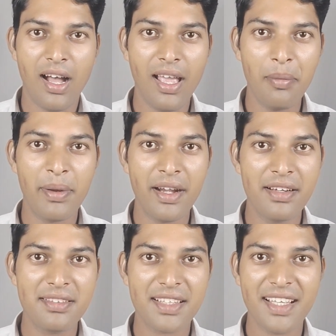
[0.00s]
हाय
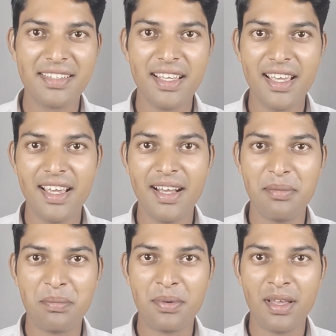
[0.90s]
फ्रेंड्स कैसे हैं
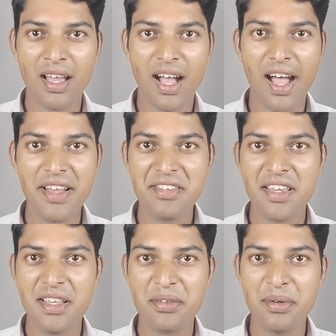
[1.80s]
आप आज
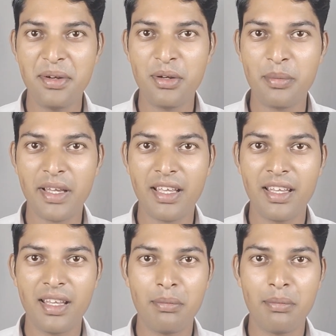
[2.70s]
के इस वीडियो में